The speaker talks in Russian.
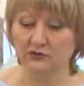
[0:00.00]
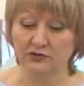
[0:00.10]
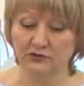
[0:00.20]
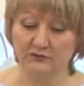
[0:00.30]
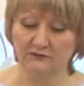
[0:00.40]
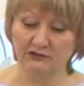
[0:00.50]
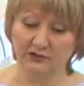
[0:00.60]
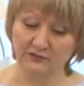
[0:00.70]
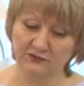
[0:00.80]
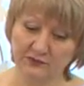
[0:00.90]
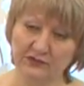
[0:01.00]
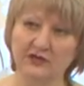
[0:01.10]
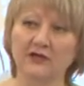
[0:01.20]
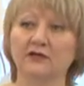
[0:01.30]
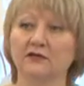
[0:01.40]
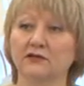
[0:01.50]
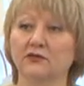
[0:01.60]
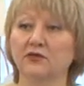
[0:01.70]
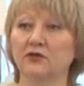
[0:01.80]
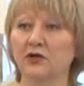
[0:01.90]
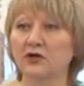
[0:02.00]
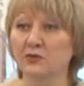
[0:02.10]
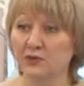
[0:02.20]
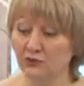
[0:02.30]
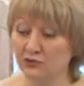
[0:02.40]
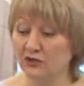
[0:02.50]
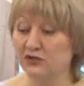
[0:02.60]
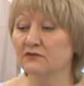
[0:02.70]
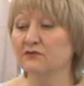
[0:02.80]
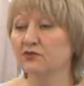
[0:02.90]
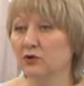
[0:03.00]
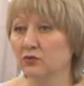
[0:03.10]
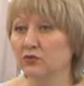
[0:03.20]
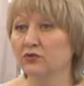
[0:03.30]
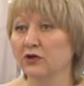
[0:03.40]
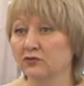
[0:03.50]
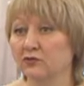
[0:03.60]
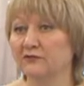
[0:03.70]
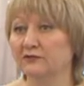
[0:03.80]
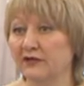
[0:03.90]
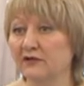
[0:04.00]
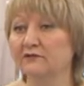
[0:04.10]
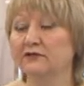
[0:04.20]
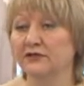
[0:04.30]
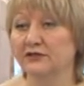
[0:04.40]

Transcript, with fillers: центра «Старый Сургут». Регионального этапа у краеведческих чтений нет, но